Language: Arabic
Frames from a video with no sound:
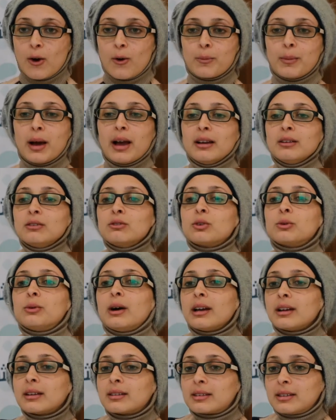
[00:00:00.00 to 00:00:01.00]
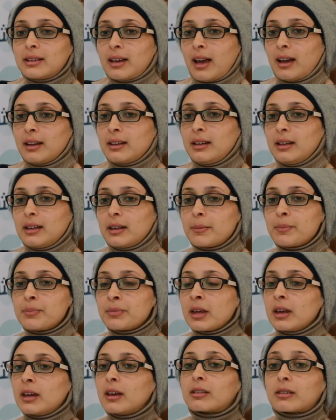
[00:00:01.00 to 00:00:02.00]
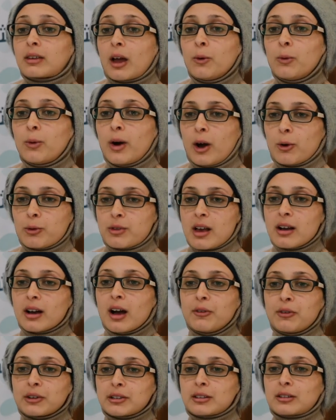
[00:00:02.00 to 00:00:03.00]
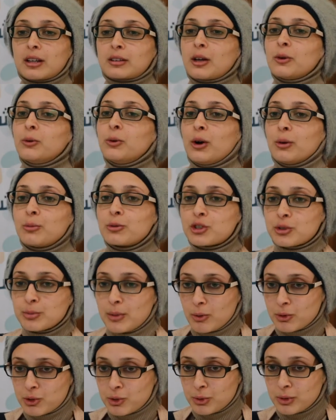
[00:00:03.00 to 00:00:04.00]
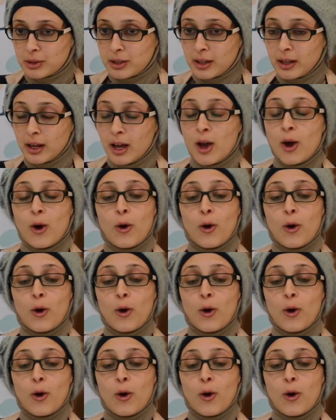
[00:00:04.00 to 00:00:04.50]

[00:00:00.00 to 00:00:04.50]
وما عنده وقت يعني يتطوع وثقافة التطوع مش موجودة